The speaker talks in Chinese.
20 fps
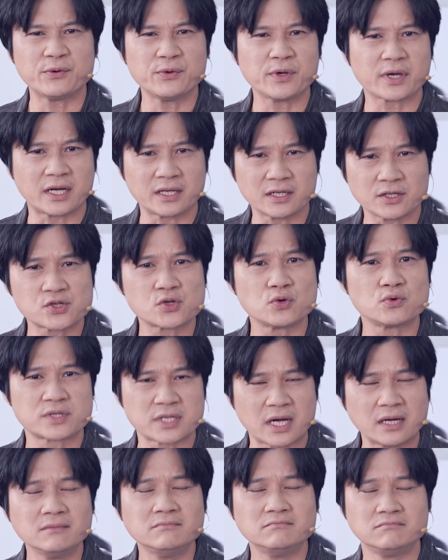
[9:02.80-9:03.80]
月看他受
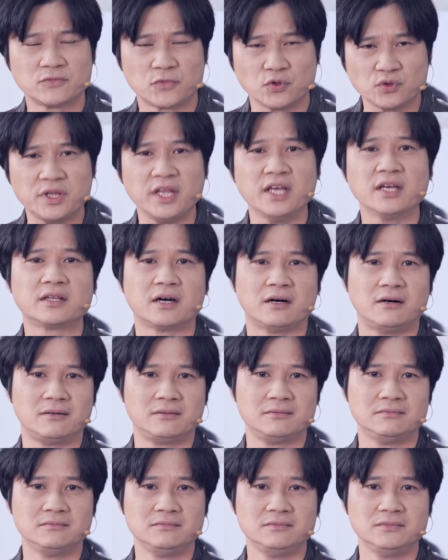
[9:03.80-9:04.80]
伤都跌倒。
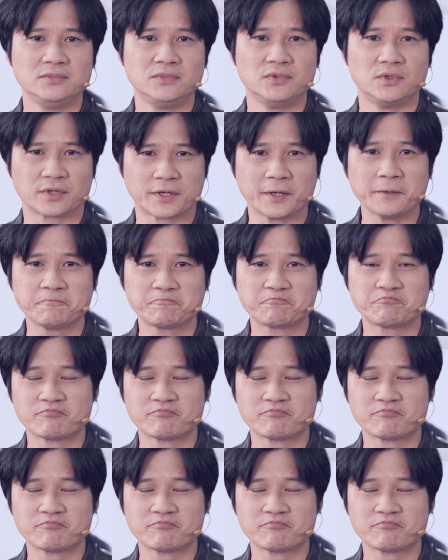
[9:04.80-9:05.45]
OK，